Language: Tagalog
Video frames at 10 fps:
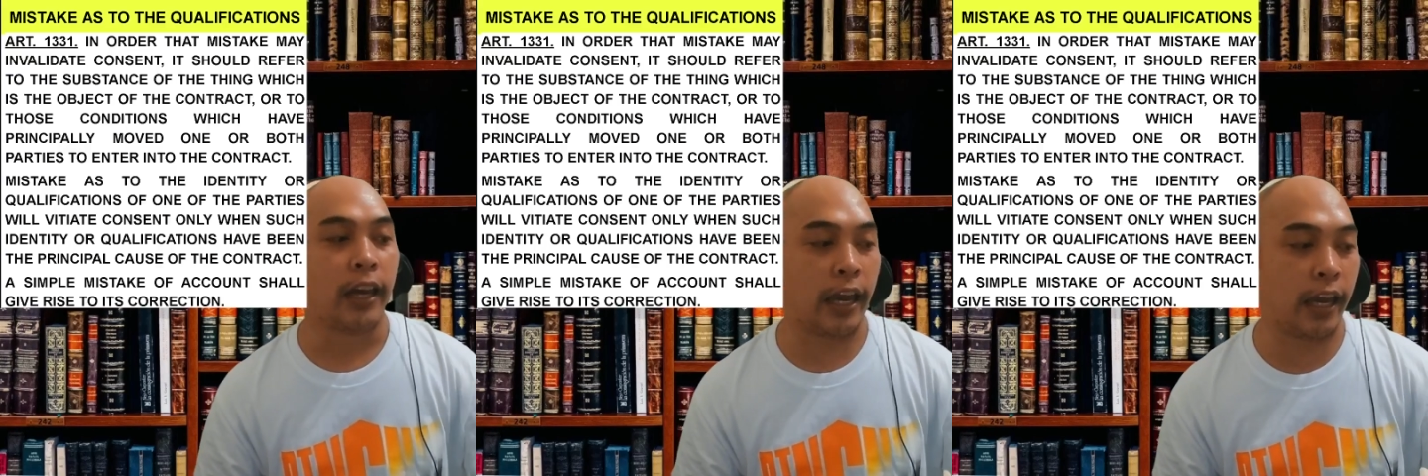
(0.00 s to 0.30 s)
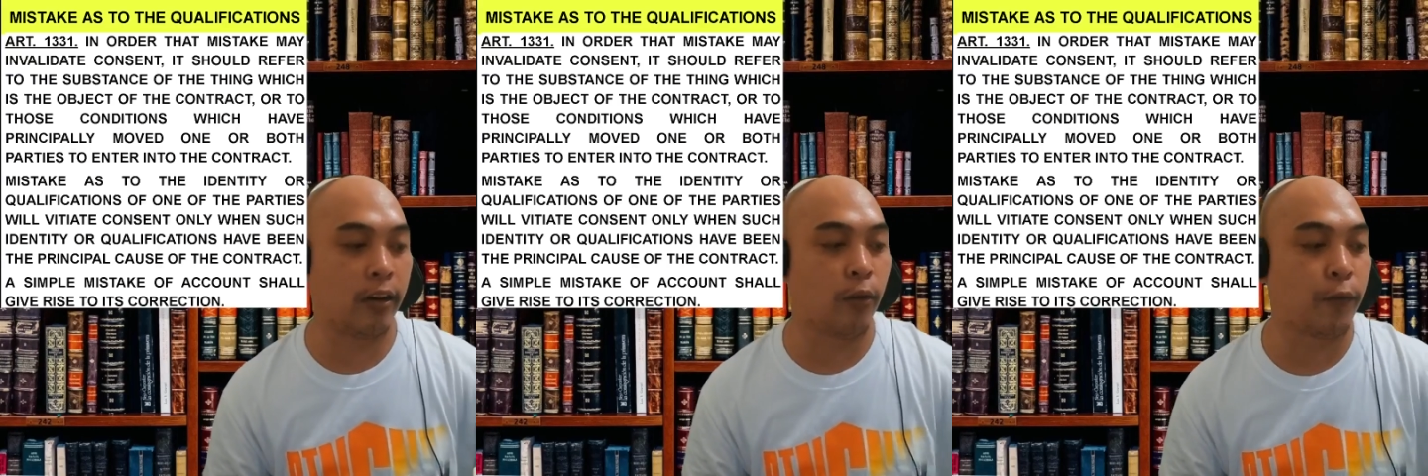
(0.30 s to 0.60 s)

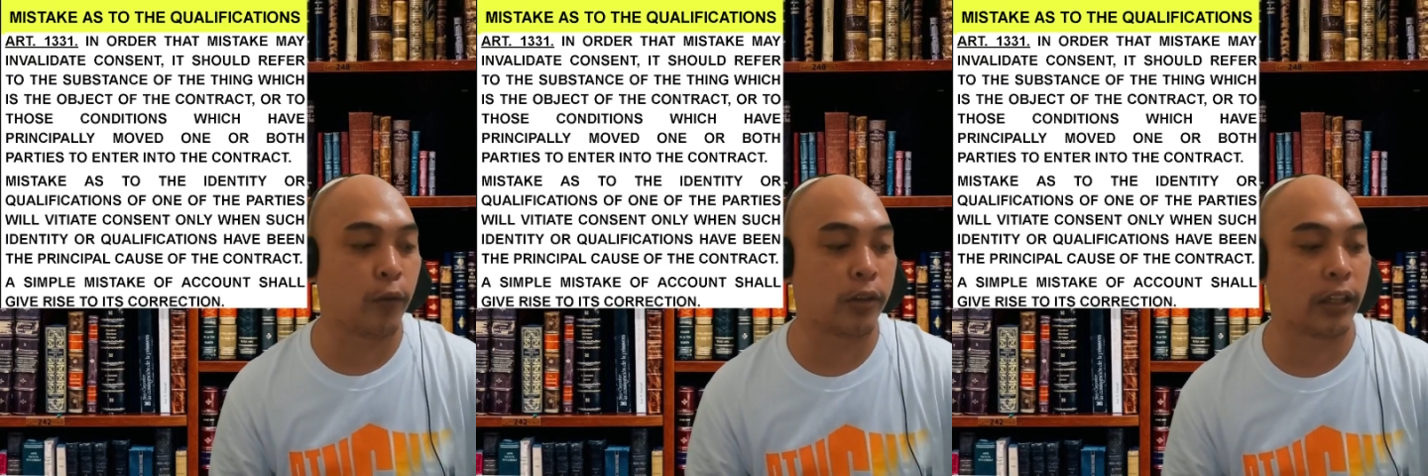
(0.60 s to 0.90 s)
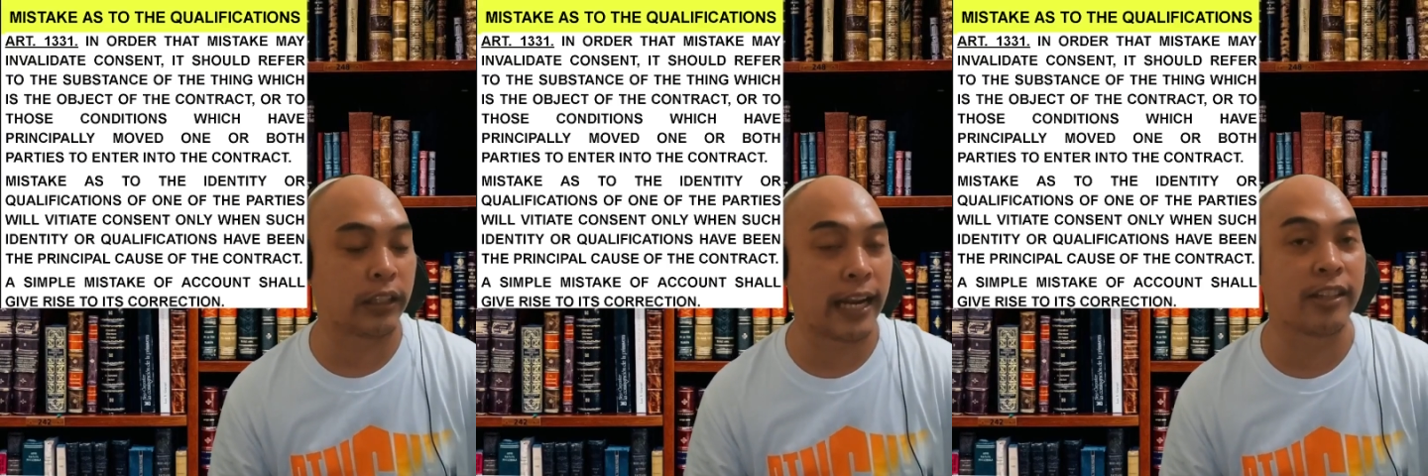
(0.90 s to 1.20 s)
and of course the
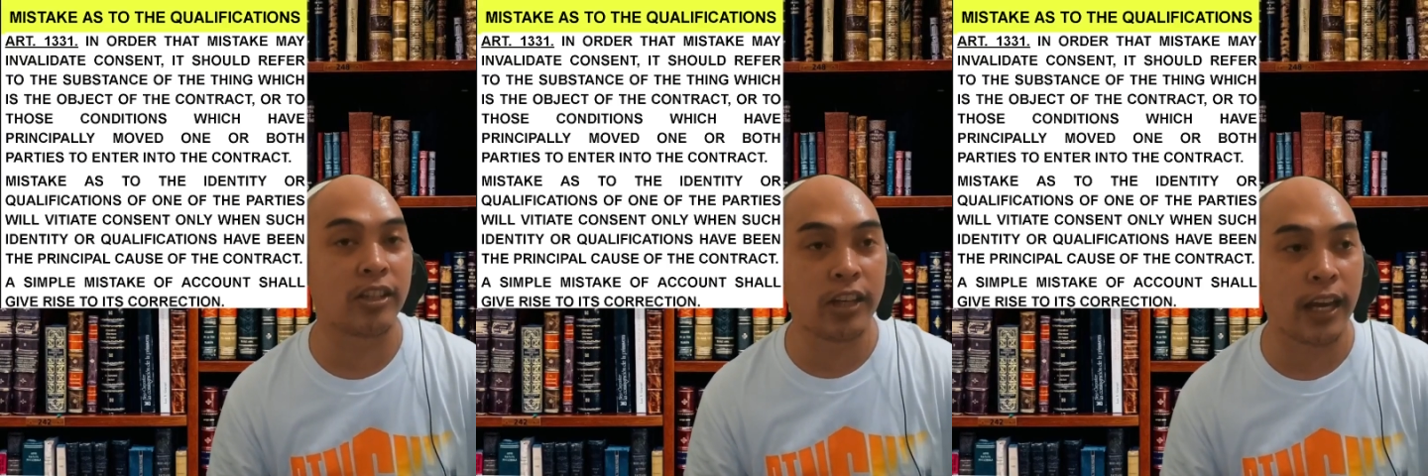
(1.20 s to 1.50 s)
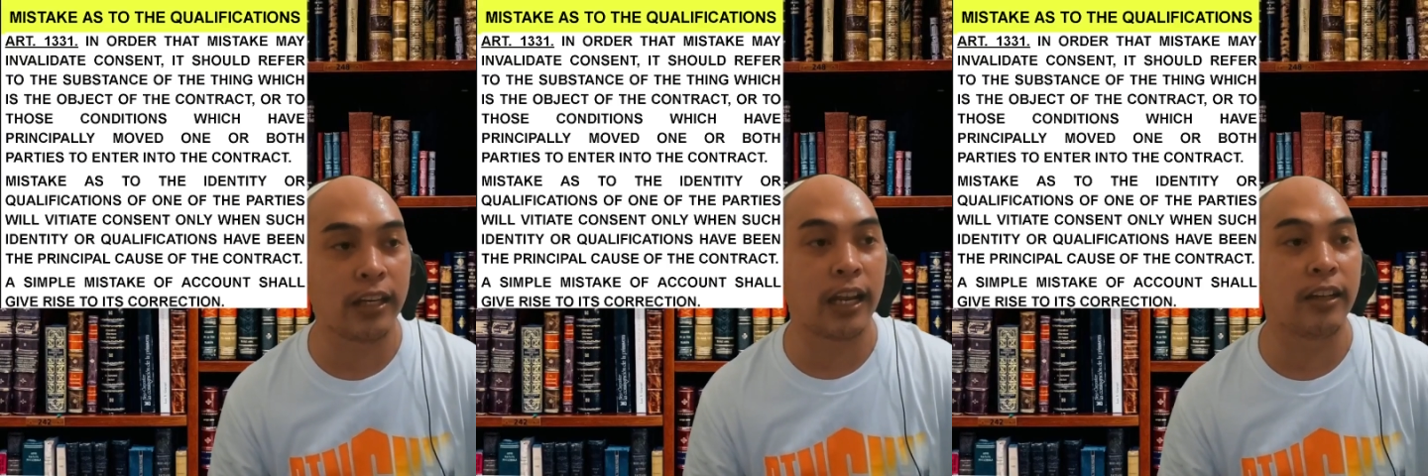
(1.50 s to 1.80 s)

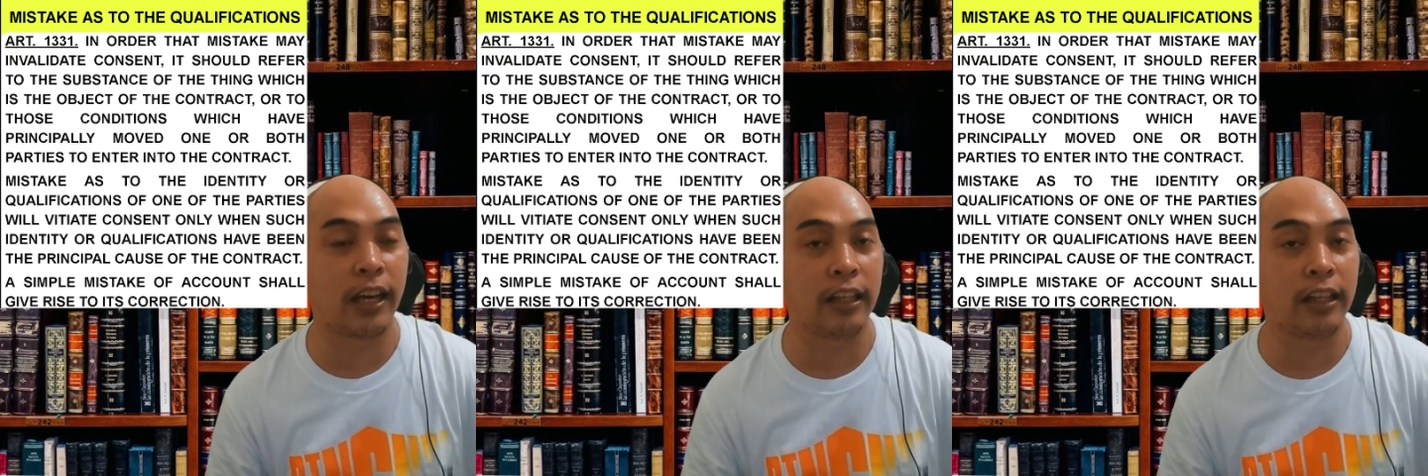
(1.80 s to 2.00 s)
transgender and the